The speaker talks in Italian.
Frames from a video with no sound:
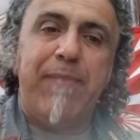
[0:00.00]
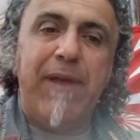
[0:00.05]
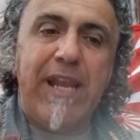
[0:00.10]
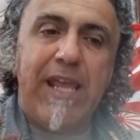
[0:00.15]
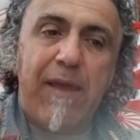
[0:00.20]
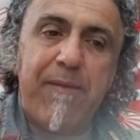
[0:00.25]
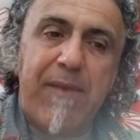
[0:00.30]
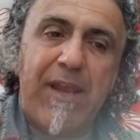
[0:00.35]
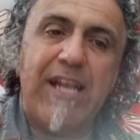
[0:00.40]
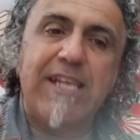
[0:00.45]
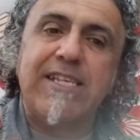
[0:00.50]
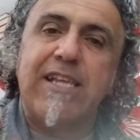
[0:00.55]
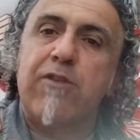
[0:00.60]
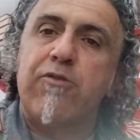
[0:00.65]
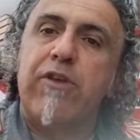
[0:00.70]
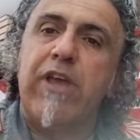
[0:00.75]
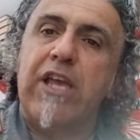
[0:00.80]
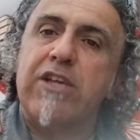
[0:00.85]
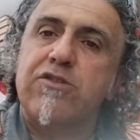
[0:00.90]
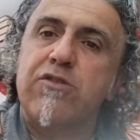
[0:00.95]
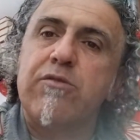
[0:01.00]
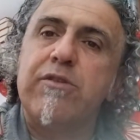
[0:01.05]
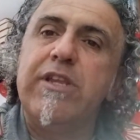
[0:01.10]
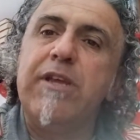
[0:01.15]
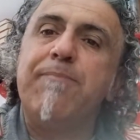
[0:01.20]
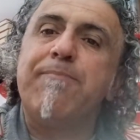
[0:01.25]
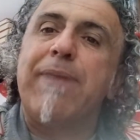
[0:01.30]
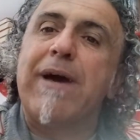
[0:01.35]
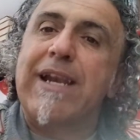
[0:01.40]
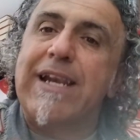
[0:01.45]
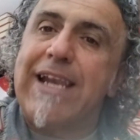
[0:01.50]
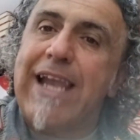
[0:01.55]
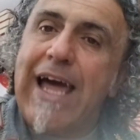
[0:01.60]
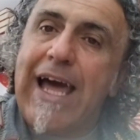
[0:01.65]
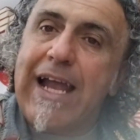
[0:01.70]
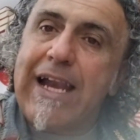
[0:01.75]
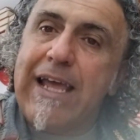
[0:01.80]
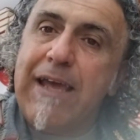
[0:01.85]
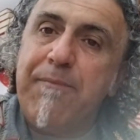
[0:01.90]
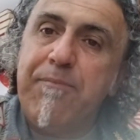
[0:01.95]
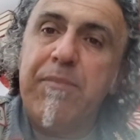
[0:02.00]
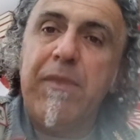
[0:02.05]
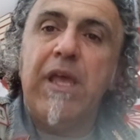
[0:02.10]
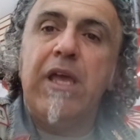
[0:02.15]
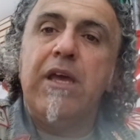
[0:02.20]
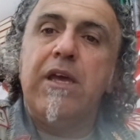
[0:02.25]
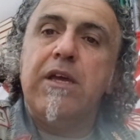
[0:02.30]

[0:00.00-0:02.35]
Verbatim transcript: Perché mi era stato chiesto di parlare